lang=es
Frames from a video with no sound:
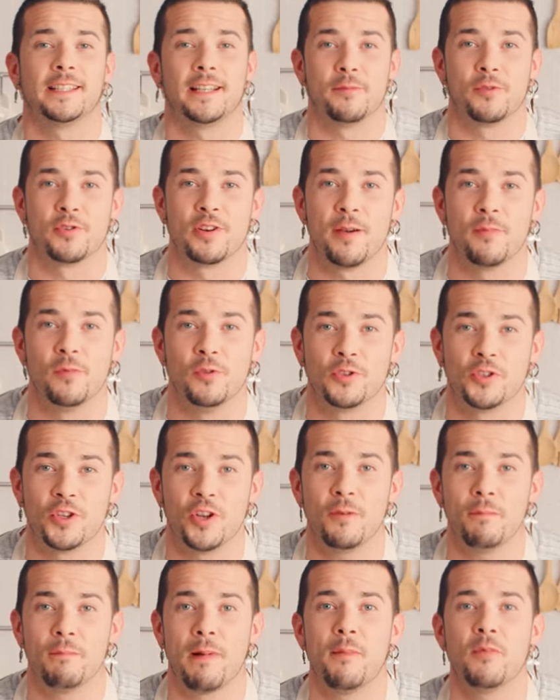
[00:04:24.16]
tenemos la
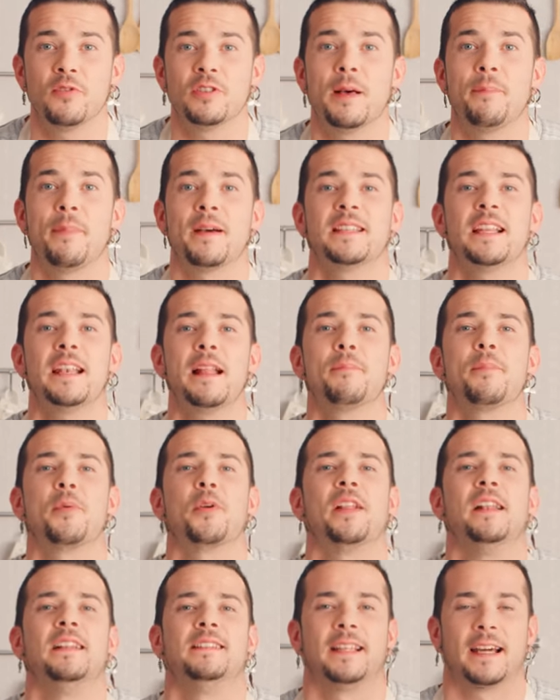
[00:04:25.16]
emulsión, vamos a pasar a
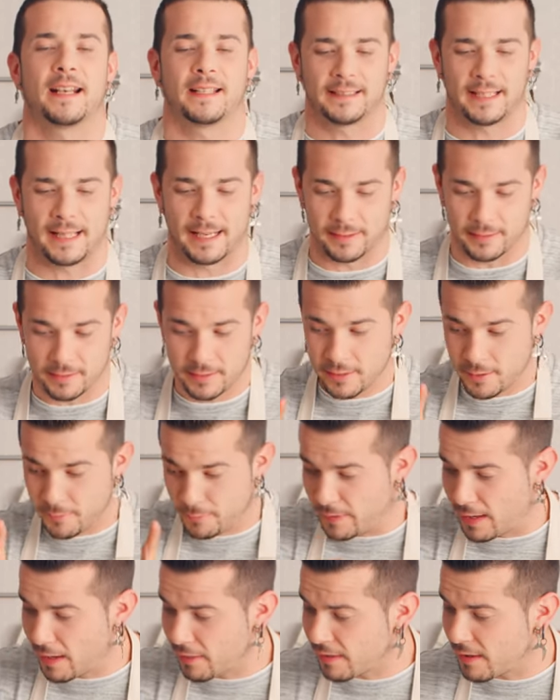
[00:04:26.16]
por el tartar.
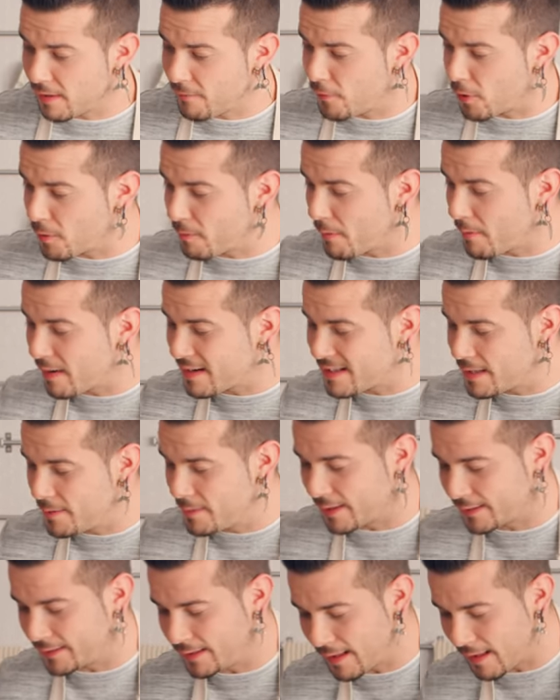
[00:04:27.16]
Mirad qué forma más
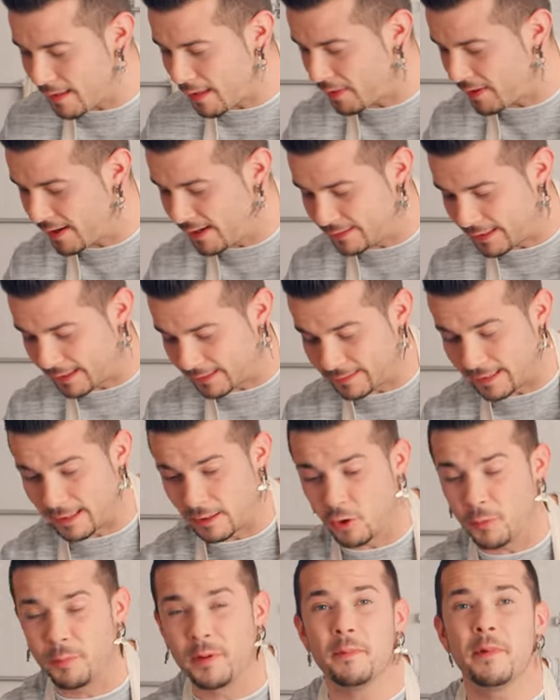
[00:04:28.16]
divertida de hacer el tartar.
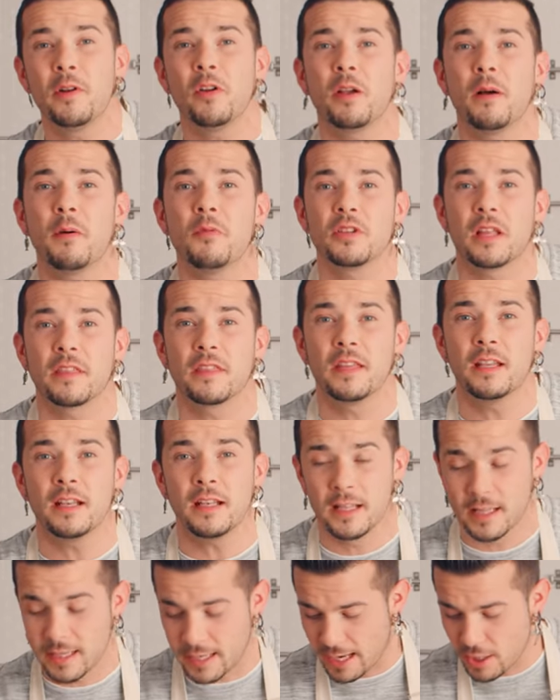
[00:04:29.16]
Lo primero que vamos a hacer
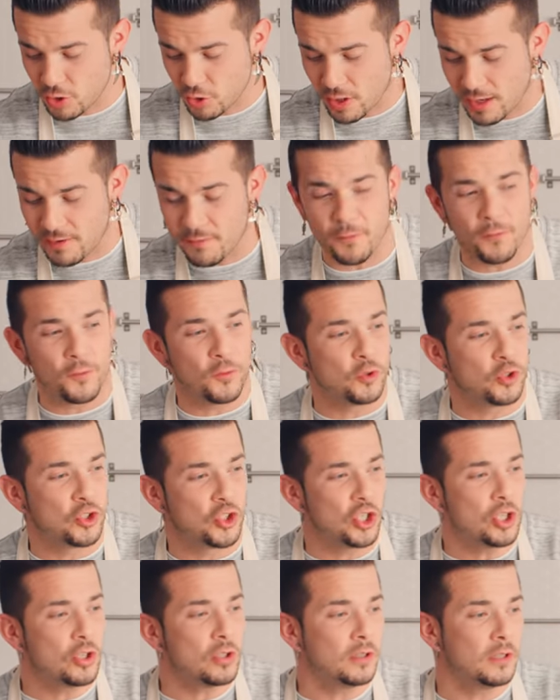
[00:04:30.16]
es una
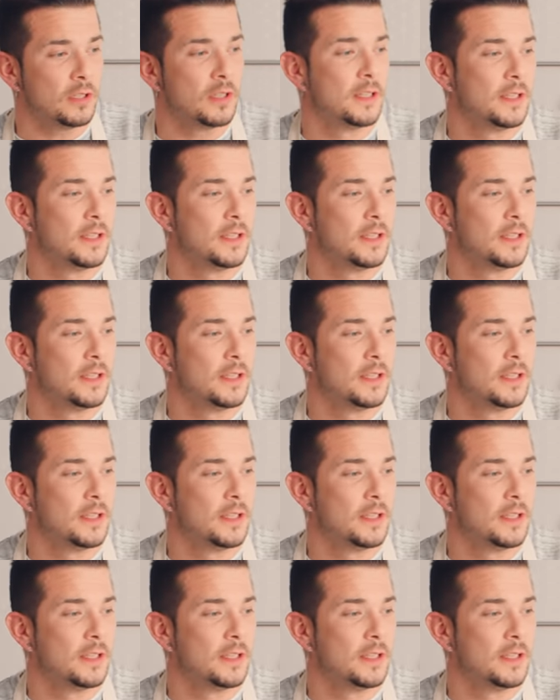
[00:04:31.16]
infusión